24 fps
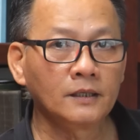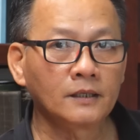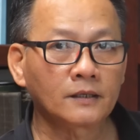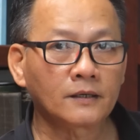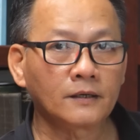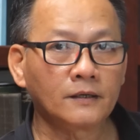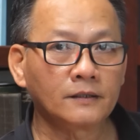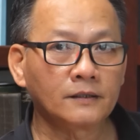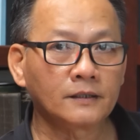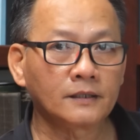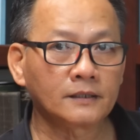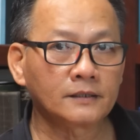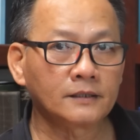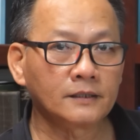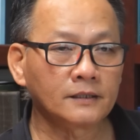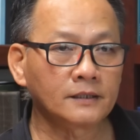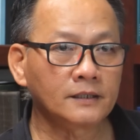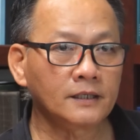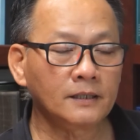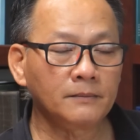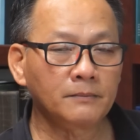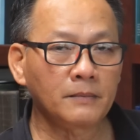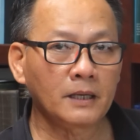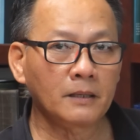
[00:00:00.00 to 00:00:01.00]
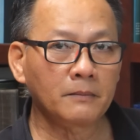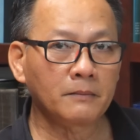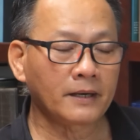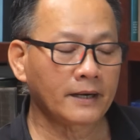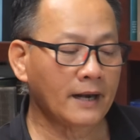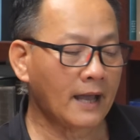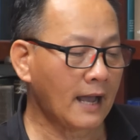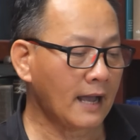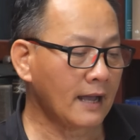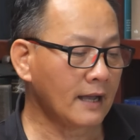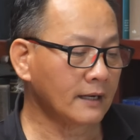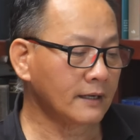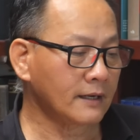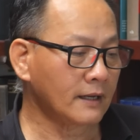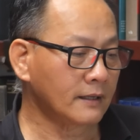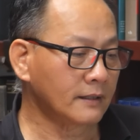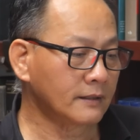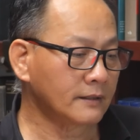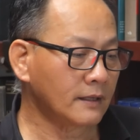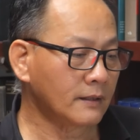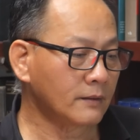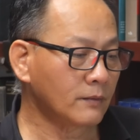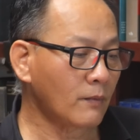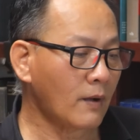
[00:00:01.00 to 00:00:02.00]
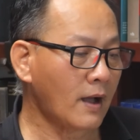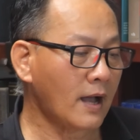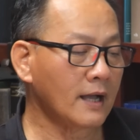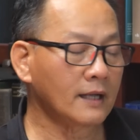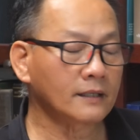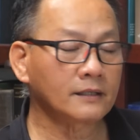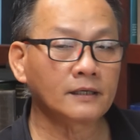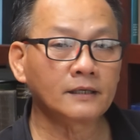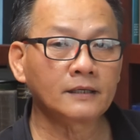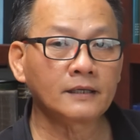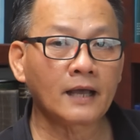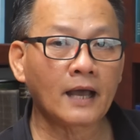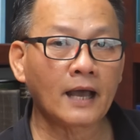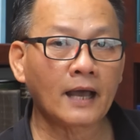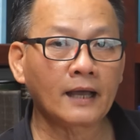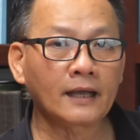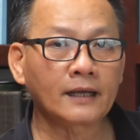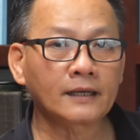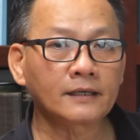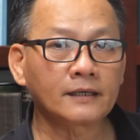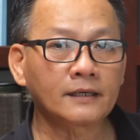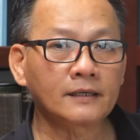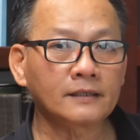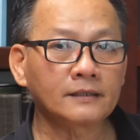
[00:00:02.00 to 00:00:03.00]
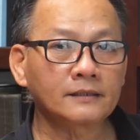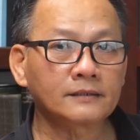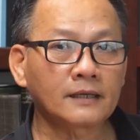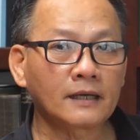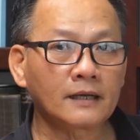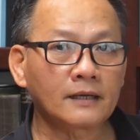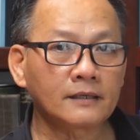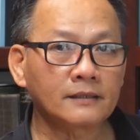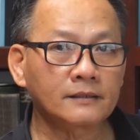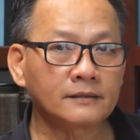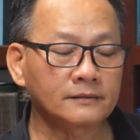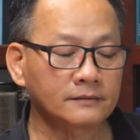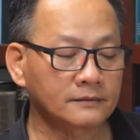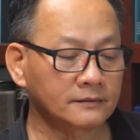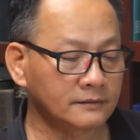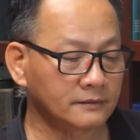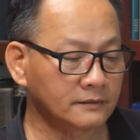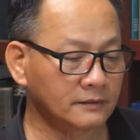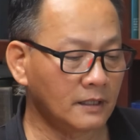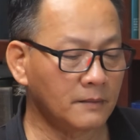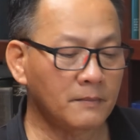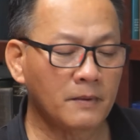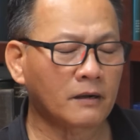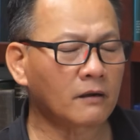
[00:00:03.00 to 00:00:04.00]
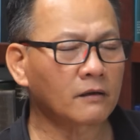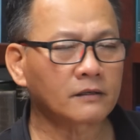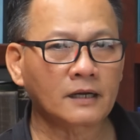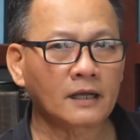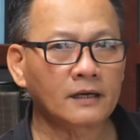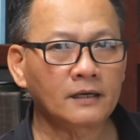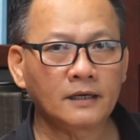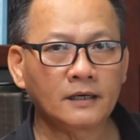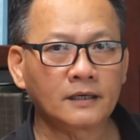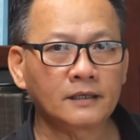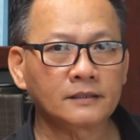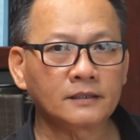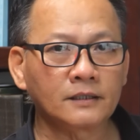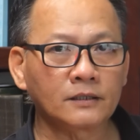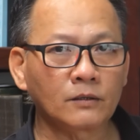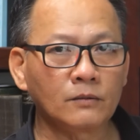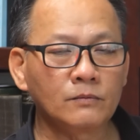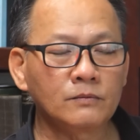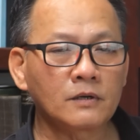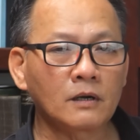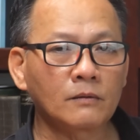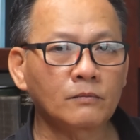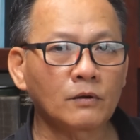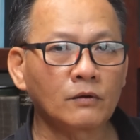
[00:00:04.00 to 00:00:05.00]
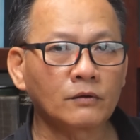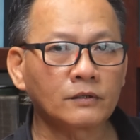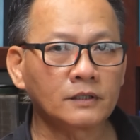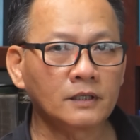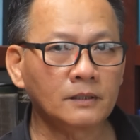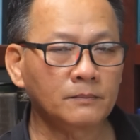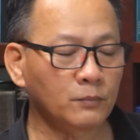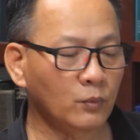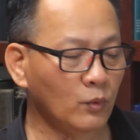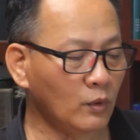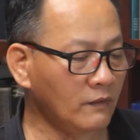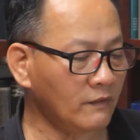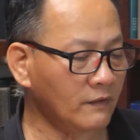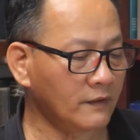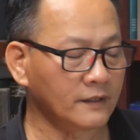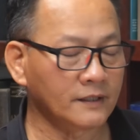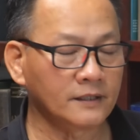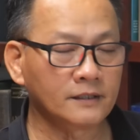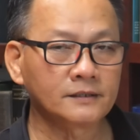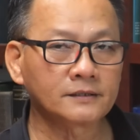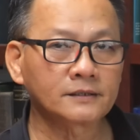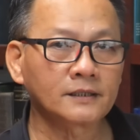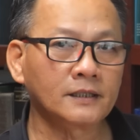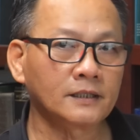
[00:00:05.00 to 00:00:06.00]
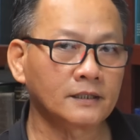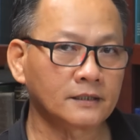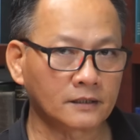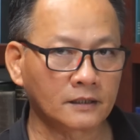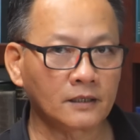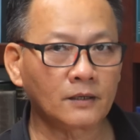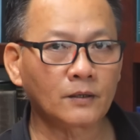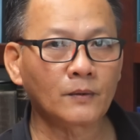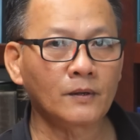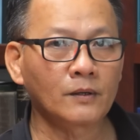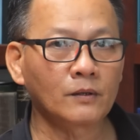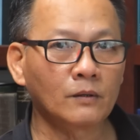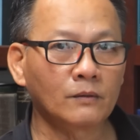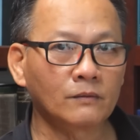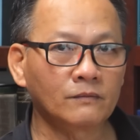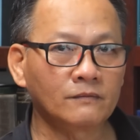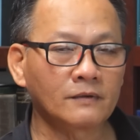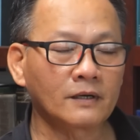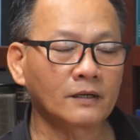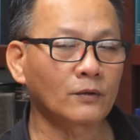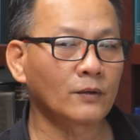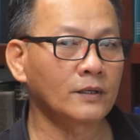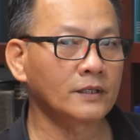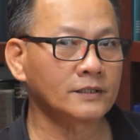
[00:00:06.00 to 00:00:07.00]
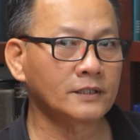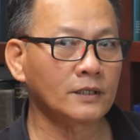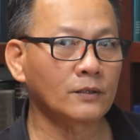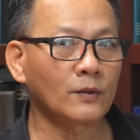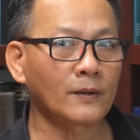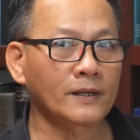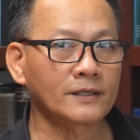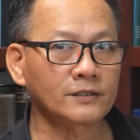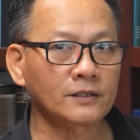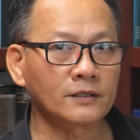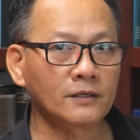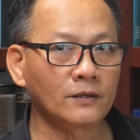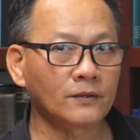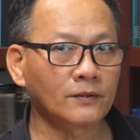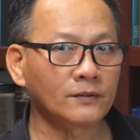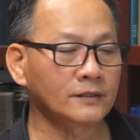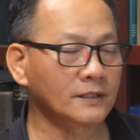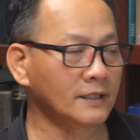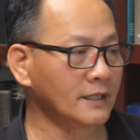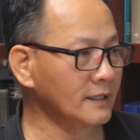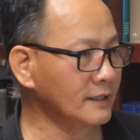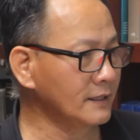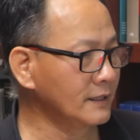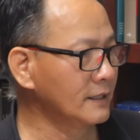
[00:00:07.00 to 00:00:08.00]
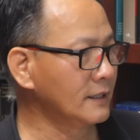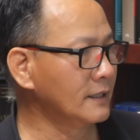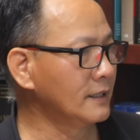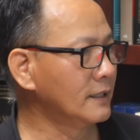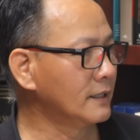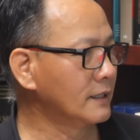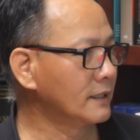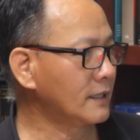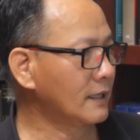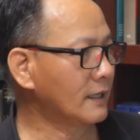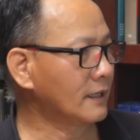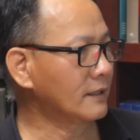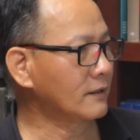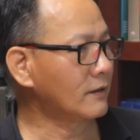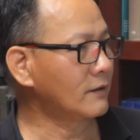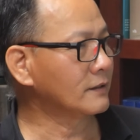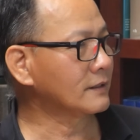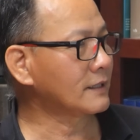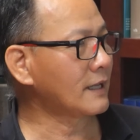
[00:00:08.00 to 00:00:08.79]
còn ờ, những cái email mà đã đã đã quá thời hạn đó đã nếu mà có trả lời thì cũng không còn giúp quý vị được thì cho Quang Hùng và cô Angel Quang xin lỗi nhé à, con